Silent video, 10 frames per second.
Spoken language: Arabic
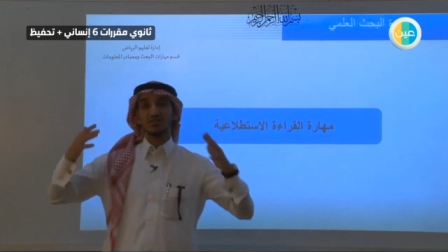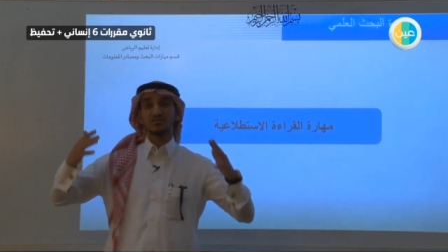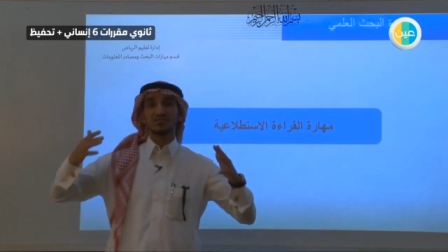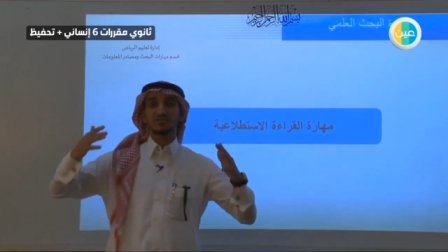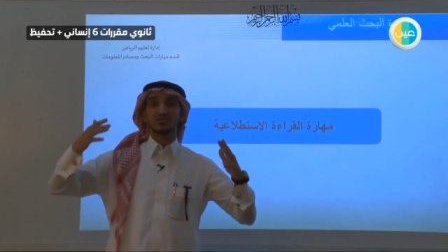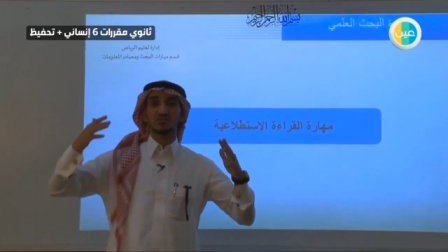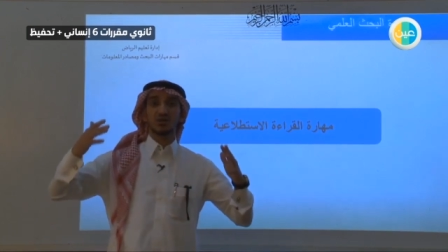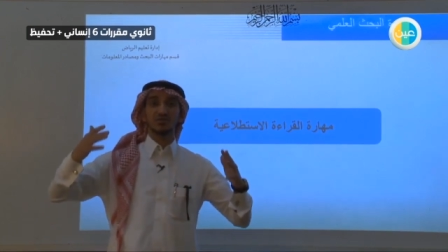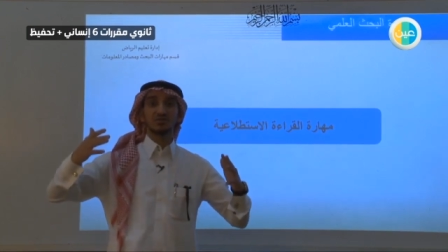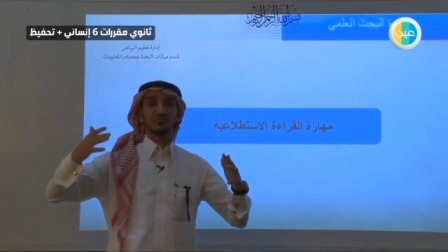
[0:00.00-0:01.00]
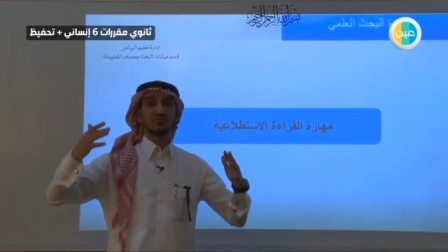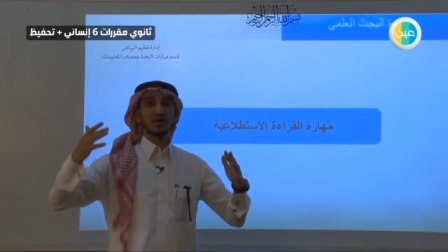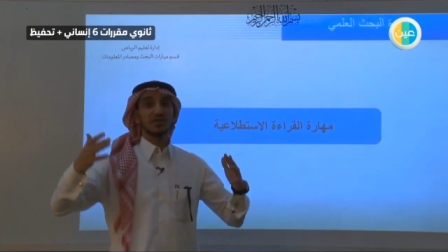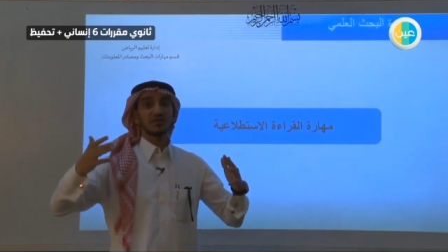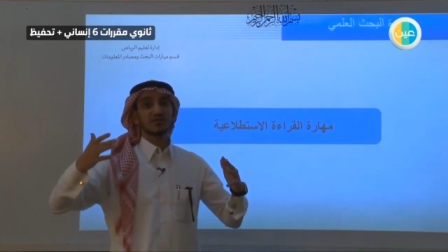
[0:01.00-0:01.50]
انت تقدم
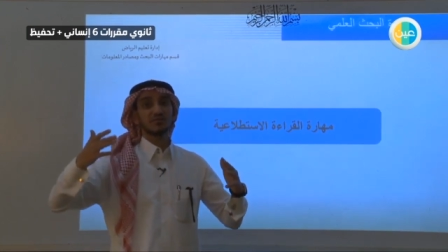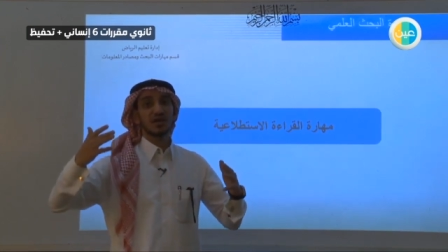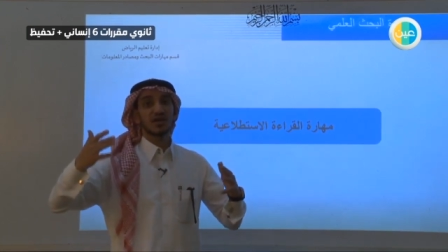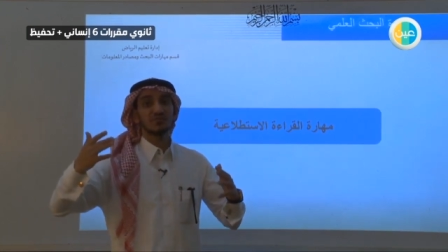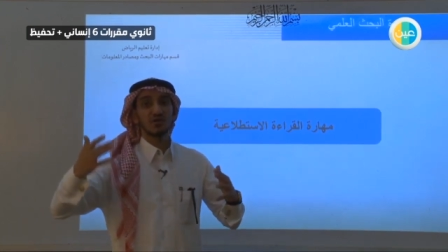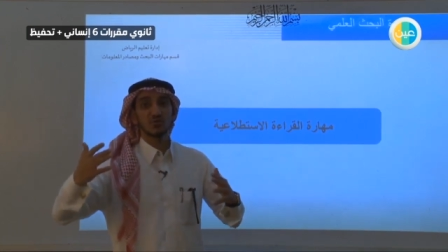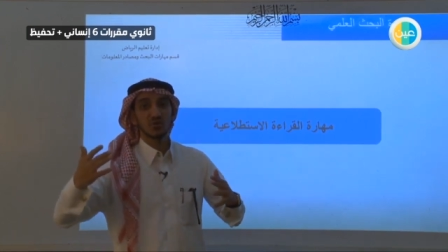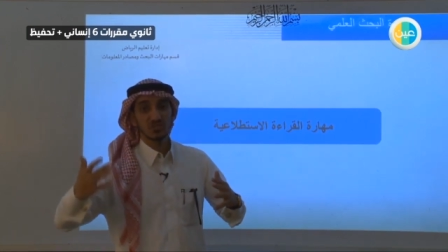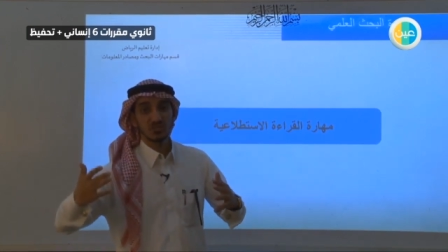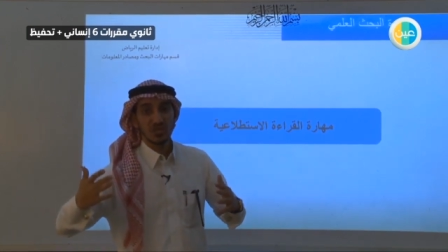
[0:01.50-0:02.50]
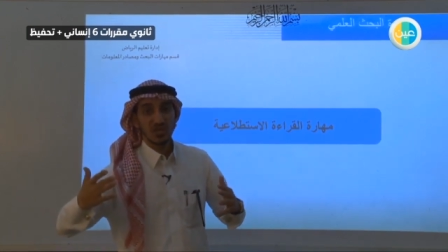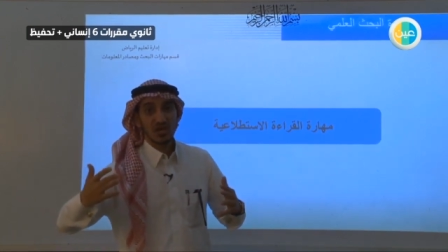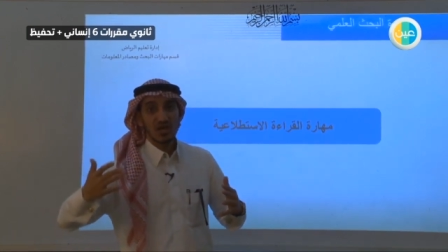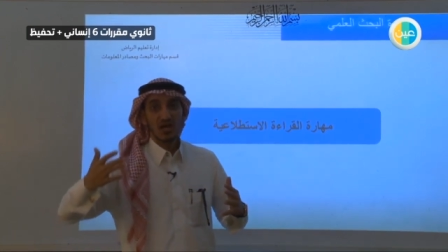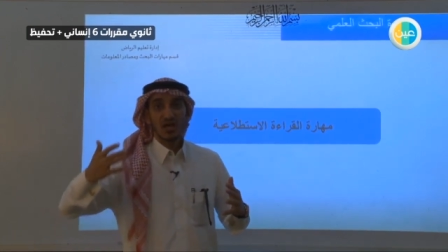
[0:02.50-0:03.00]
بحثك باكمل وجه
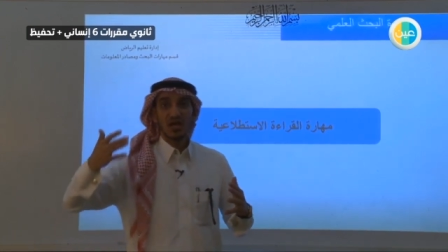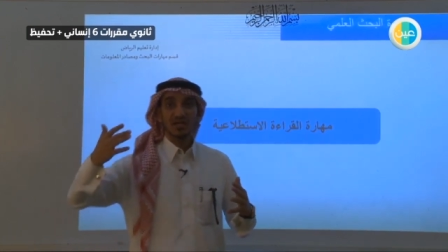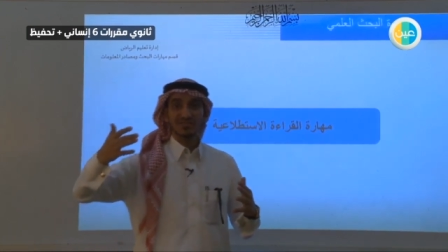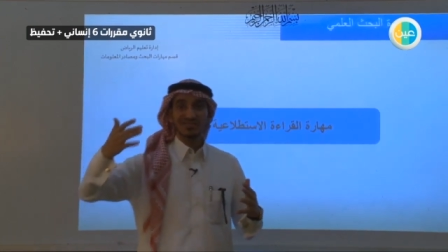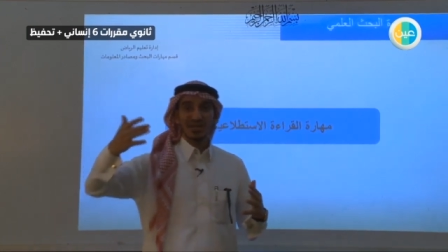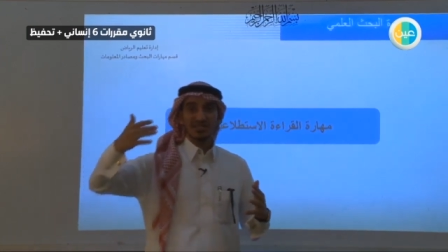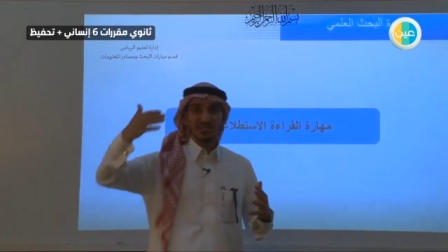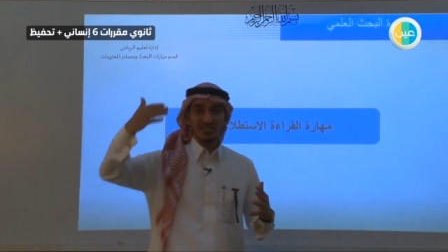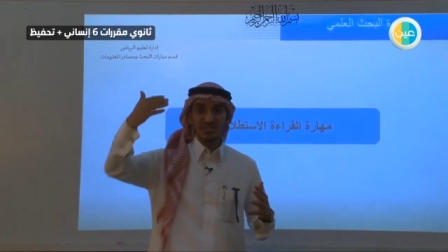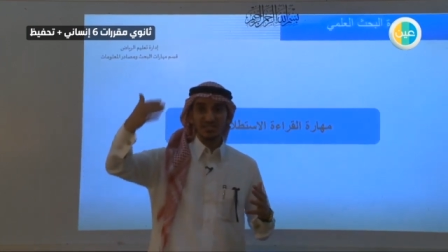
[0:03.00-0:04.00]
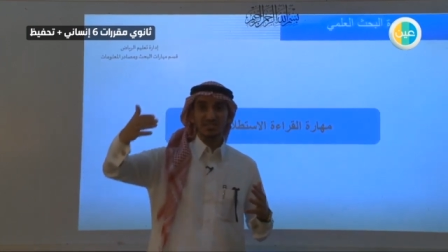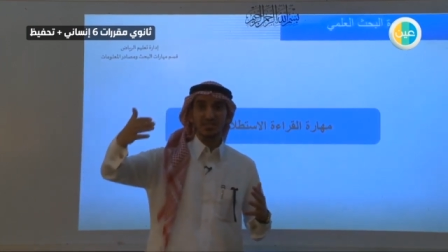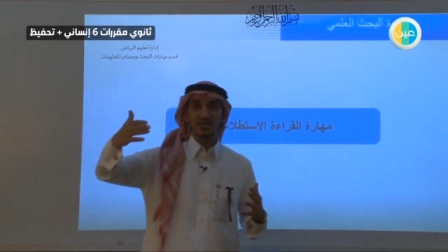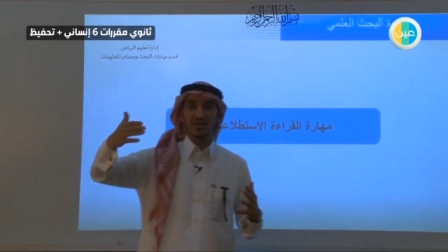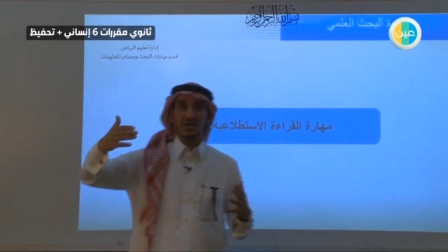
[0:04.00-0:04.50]
حتى
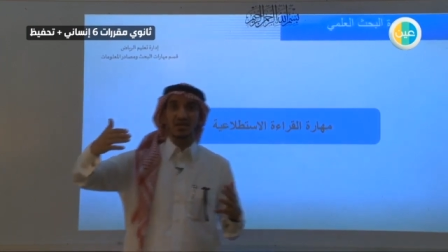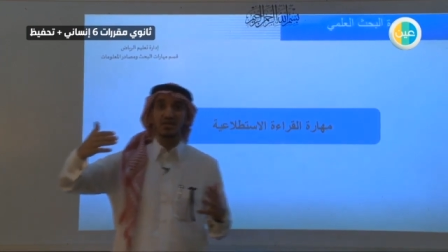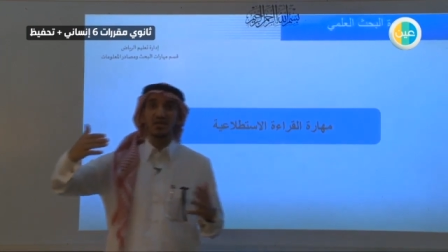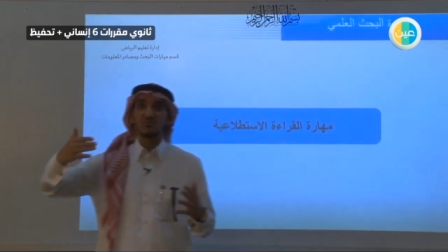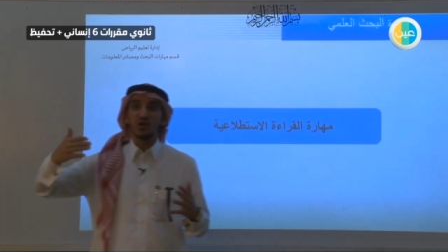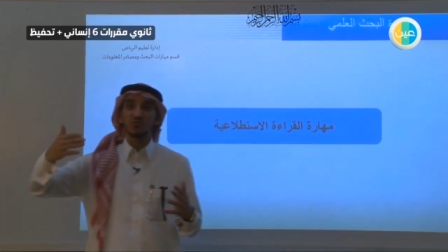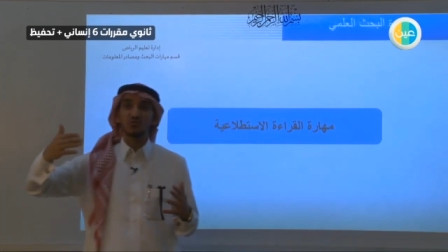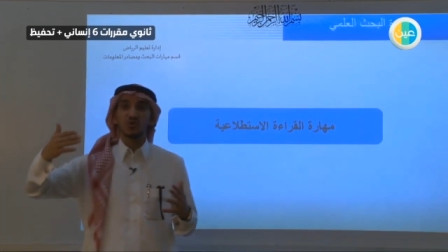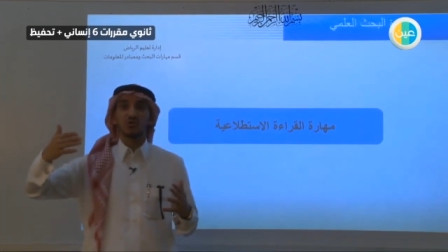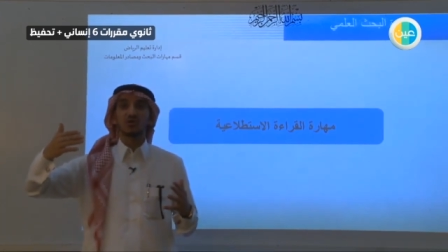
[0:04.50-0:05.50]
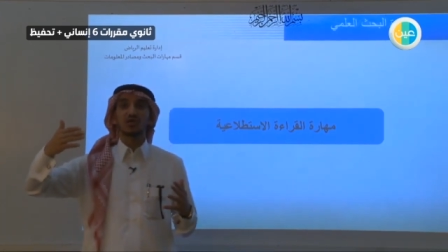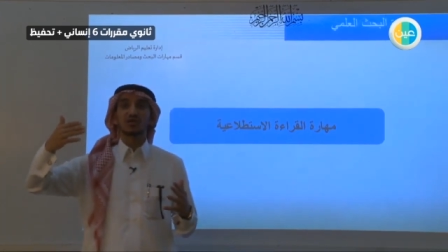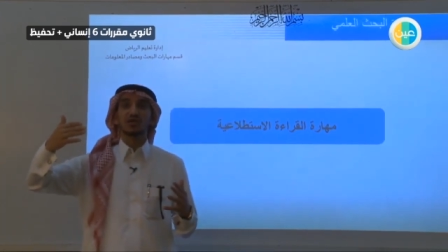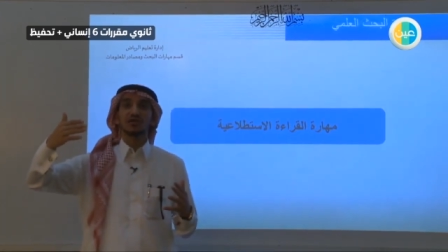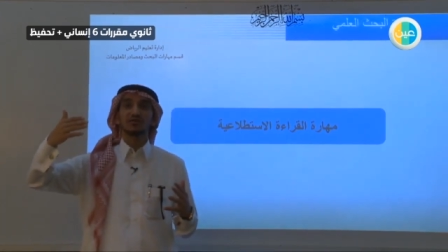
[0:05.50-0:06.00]
تصل الى المعلومه
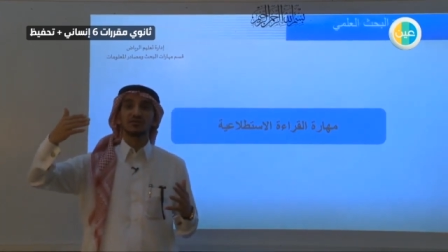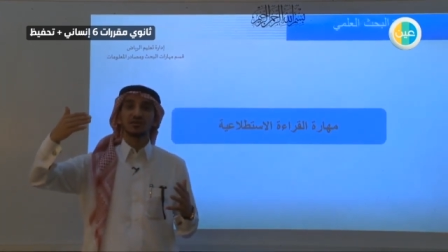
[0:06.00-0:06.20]
ولكي